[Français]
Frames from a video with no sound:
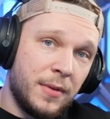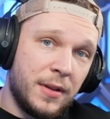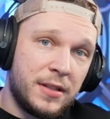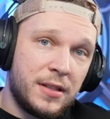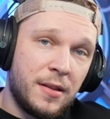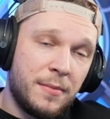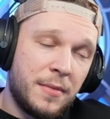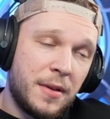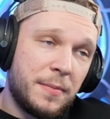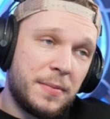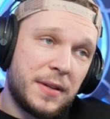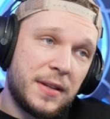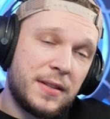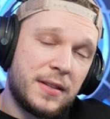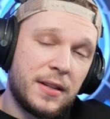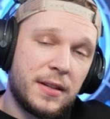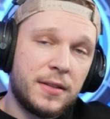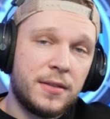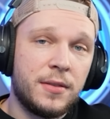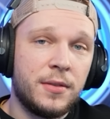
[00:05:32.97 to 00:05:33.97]
moi ça m'a pris
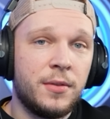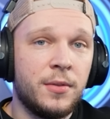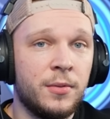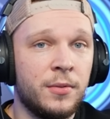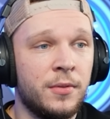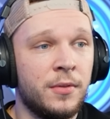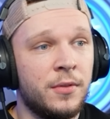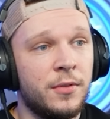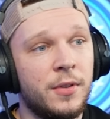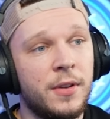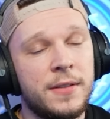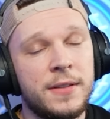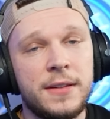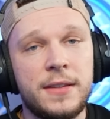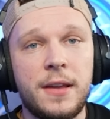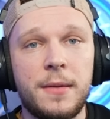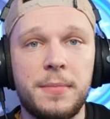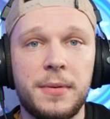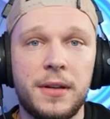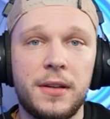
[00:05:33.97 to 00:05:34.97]
5 secondes. Toi, ça
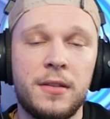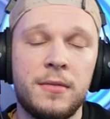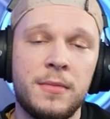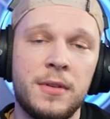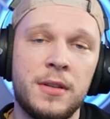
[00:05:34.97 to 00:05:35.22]
t'a pris une